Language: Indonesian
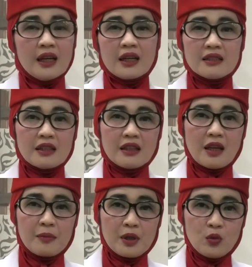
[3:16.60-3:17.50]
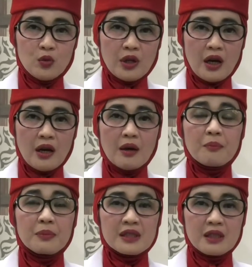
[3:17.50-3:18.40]
rasa tidak berguna,
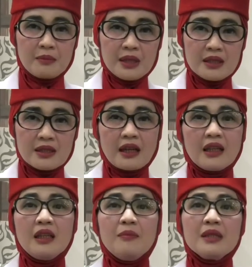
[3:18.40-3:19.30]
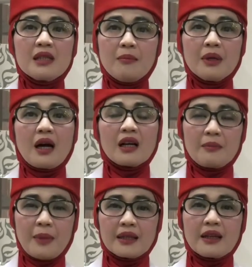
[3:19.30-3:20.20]
pesimis, dan ini bisa
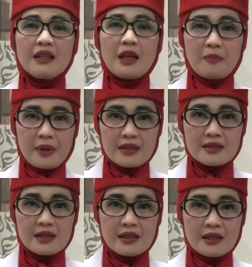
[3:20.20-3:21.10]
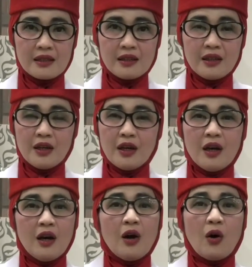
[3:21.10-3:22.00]
mengakibatkan depresi.
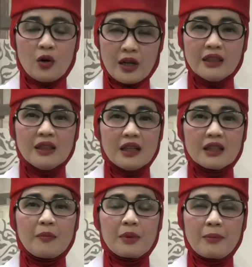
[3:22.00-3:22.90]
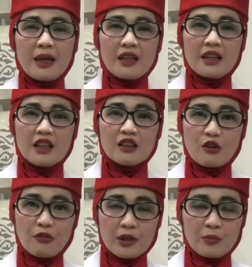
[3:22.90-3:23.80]
Orang dengan kepribadian
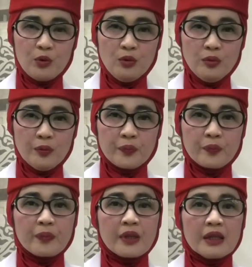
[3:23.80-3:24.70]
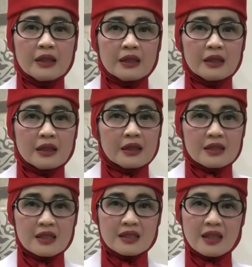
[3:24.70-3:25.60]
introvert pun
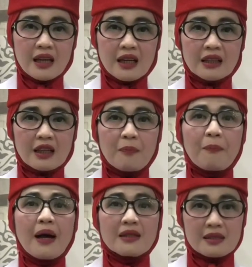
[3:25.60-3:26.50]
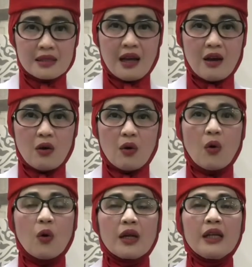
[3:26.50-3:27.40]
secara terpaksa
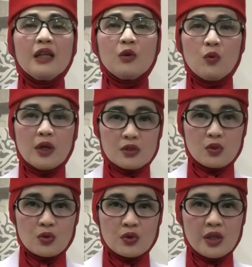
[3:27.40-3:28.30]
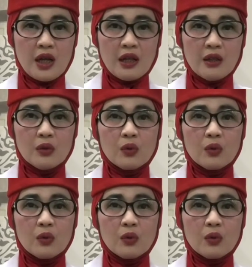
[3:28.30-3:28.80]
oleh lingkungan sosial